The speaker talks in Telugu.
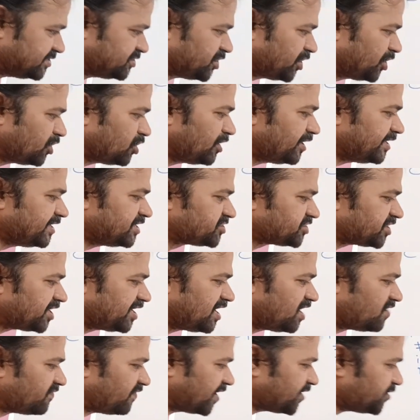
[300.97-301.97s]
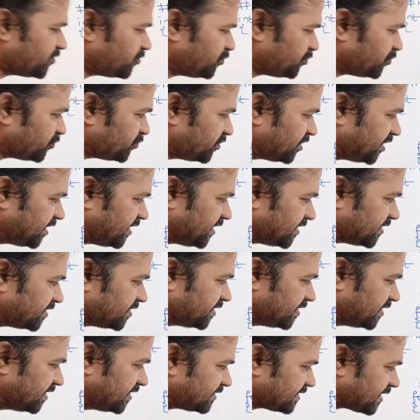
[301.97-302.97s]
జేలో ఇనిషియల్గా వన్ ఉంటుంది
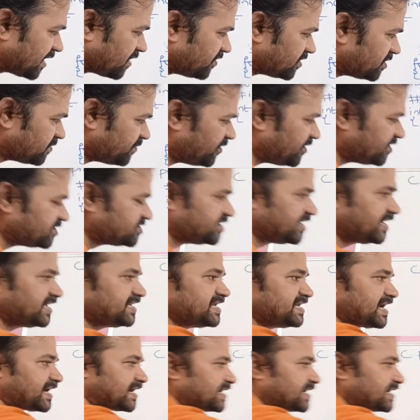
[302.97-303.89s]
తర్వాత మనం జేని